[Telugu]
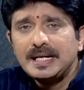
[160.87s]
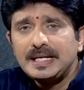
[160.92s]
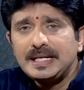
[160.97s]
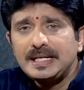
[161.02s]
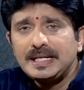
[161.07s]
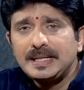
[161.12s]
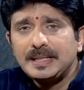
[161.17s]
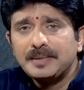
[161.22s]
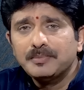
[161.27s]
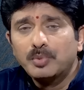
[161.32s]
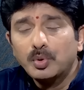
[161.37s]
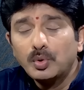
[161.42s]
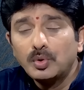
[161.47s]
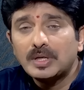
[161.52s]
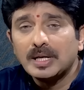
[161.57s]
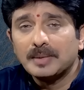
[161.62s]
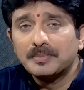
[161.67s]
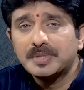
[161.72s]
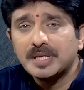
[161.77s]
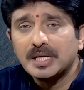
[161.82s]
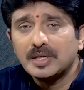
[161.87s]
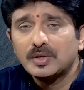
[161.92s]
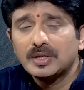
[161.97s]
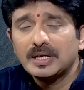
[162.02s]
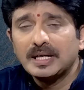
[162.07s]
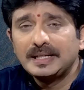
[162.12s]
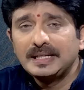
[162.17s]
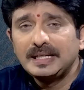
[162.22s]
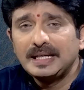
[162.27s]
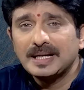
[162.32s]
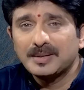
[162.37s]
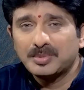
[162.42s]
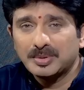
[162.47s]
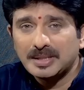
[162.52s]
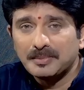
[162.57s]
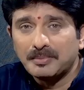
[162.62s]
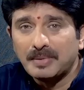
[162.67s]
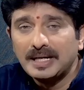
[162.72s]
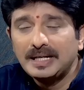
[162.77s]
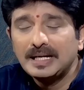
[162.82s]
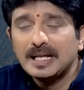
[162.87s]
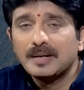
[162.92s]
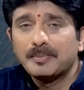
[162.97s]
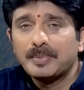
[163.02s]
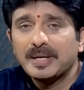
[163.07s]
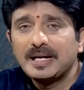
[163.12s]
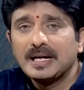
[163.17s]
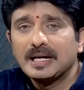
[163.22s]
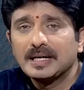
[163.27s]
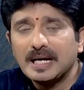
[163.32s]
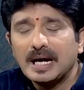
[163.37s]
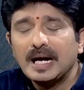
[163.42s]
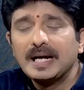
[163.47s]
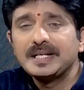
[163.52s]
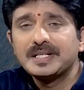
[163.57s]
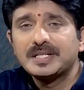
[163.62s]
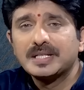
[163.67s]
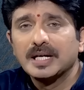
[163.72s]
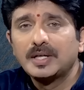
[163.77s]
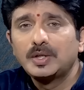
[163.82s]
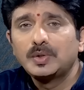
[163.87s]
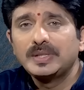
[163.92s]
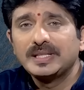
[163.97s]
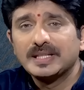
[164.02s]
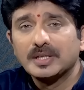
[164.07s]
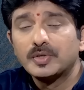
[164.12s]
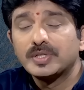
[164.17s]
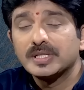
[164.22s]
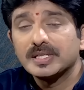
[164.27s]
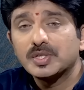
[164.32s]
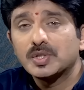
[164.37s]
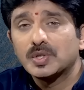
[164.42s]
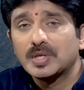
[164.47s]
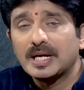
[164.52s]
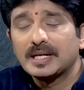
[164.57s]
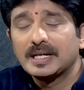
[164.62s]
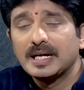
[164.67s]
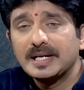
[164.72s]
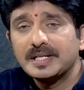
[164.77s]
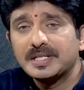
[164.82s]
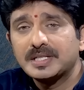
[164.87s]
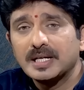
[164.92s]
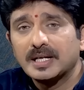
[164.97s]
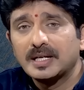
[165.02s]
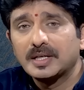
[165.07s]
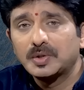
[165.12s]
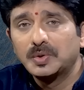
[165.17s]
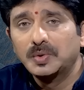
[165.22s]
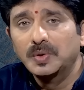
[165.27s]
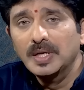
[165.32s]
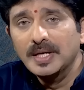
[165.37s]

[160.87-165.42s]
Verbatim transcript: ఈ భూ కబ్జాలు కానీ లేకపోతే మహిళలపై అఘాయిత్యాలు ఇతను చేస్తున్న అఘాయిత్యాలకు